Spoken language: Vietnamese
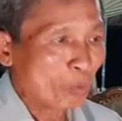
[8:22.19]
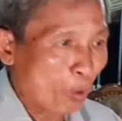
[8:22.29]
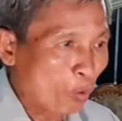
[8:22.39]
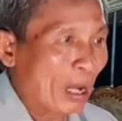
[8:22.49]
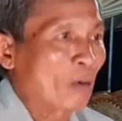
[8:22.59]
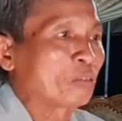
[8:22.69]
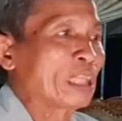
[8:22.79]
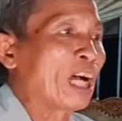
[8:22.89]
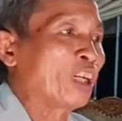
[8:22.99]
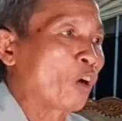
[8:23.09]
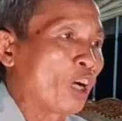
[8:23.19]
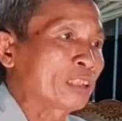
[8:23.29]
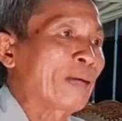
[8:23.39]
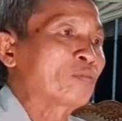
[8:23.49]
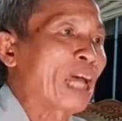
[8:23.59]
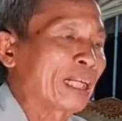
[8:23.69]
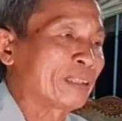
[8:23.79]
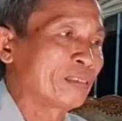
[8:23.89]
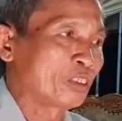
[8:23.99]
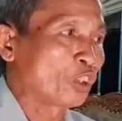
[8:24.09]
phú ông nhờ có tâm
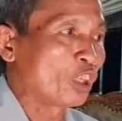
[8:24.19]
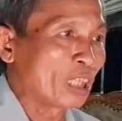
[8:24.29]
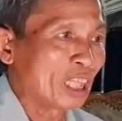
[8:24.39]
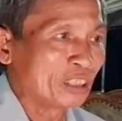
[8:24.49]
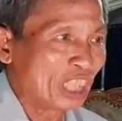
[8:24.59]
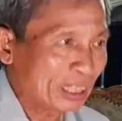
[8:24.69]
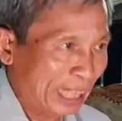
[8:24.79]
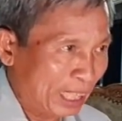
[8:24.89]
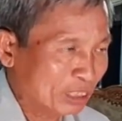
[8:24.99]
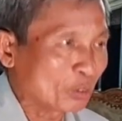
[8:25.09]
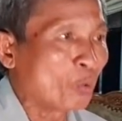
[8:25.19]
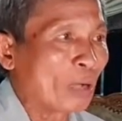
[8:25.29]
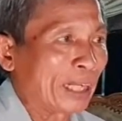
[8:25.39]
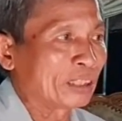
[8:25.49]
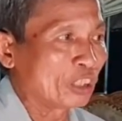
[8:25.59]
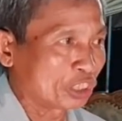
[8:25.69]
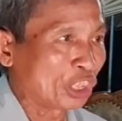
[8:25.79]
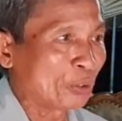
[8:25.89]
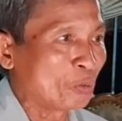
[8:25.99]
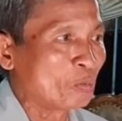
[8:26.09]
thành cho nên nhất khắc tu hành được
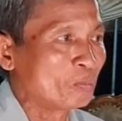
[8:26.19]
siêu